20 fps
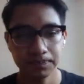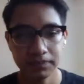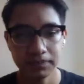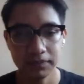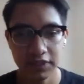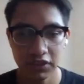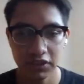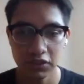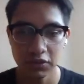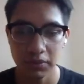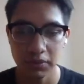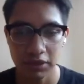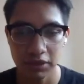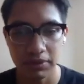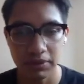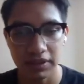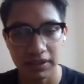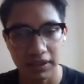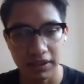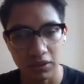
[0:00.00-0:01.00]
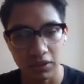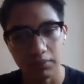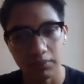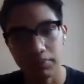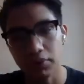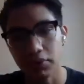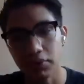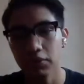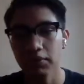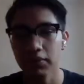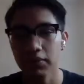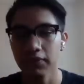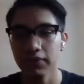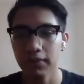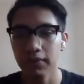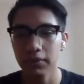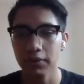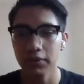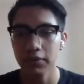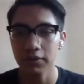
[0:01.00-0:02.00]
Si nos puede Mira, un poco.
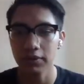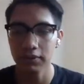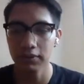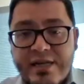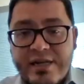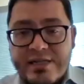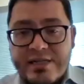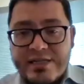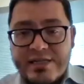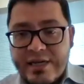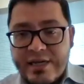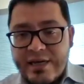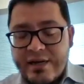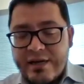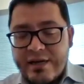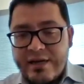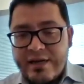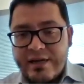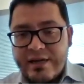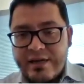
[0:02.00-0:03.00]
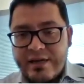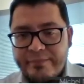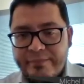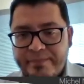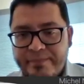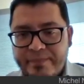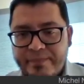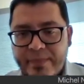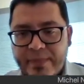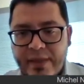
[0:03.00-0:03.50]
Me gustaría iniciar em,